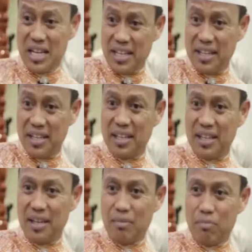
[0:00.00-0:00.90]
ini.
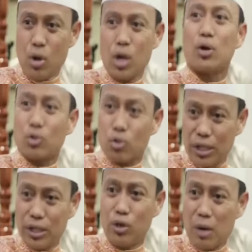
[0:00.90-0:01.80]
Boleh kau
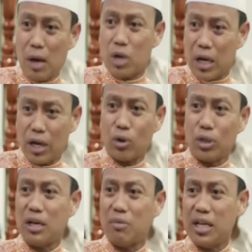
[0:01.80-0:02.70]
sholat di rumahmu karena kau
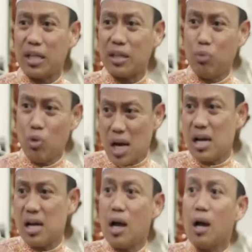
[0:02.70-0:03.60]
tidak melihat. Pulang.
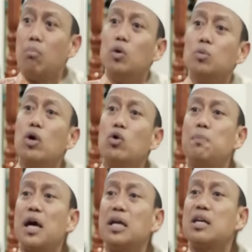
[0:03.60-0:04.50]
Belum jauh
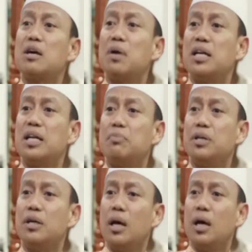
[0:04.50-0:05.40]
dipanggil kembali
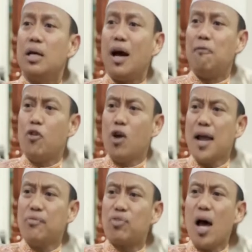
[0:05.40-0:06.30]
Nabi. Ya
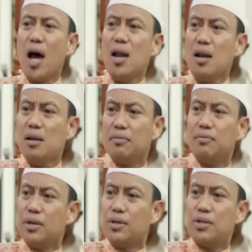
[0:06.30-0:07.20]
fulan, tahan.
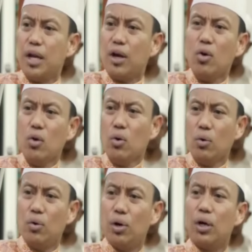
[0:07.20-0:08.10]
Sini kau dulu.
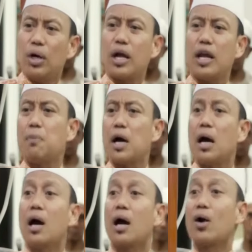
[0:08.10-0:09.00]

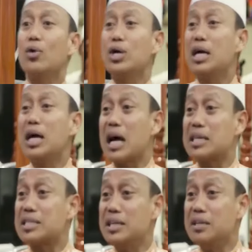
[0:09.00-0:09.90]
Kenapa? Kau dengar
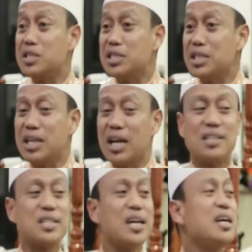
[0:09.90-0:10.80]
asan di masjid.
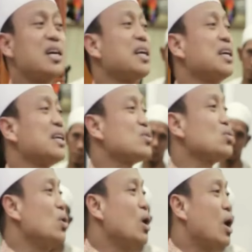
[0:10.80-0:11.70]
Saya dengar ya
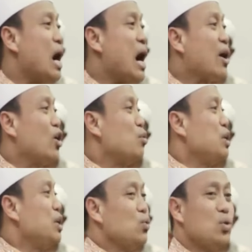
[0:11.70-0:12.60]
Rasul. Ah, kalau
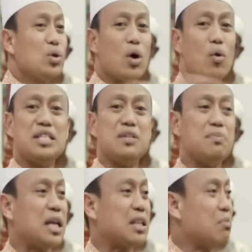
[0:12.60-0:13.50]
begitu kau wajib
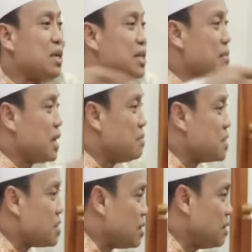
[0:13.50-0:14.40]
datang berjamaah di
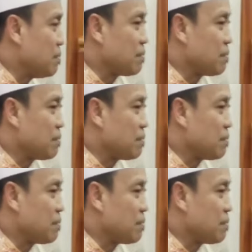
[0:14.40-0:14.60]
masjid.